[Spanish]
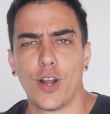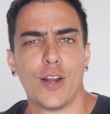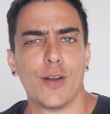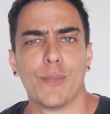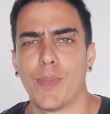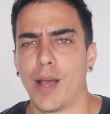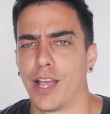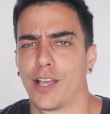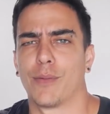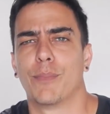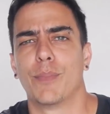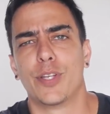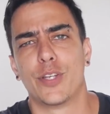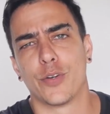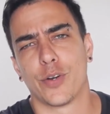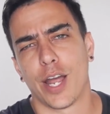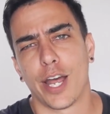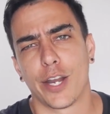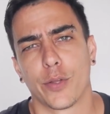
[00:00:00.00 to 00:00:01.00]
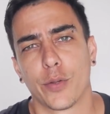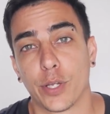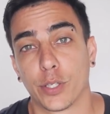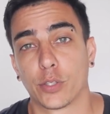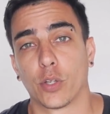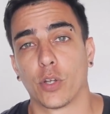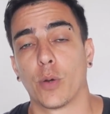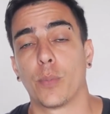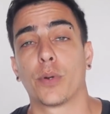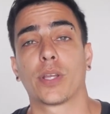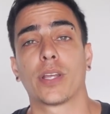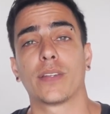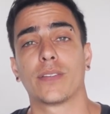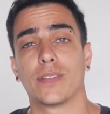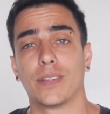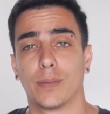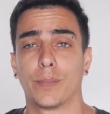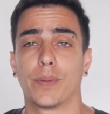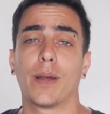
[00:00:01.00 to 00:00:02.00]
el más millonario de todos, porque
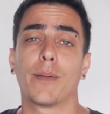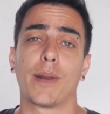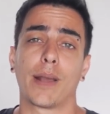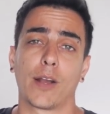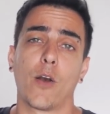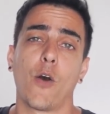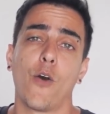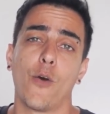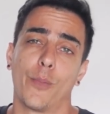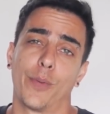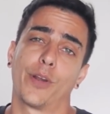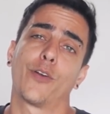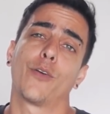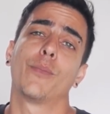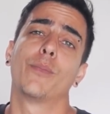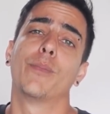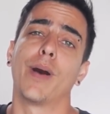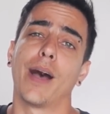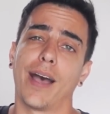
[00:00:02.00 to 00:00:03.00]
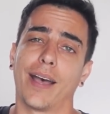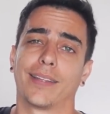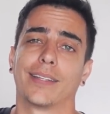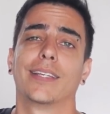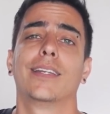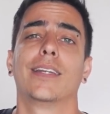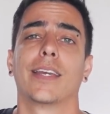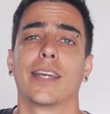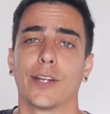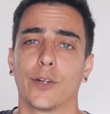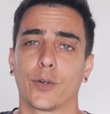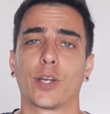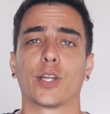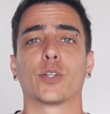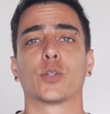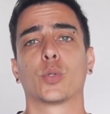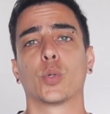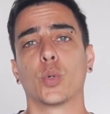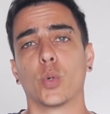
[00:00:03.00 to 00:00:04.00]
siempre habrán hombres con más dinero que
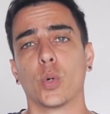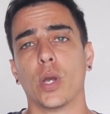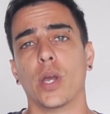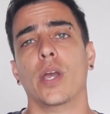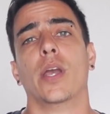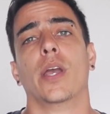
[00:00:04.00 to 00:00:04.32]
tú.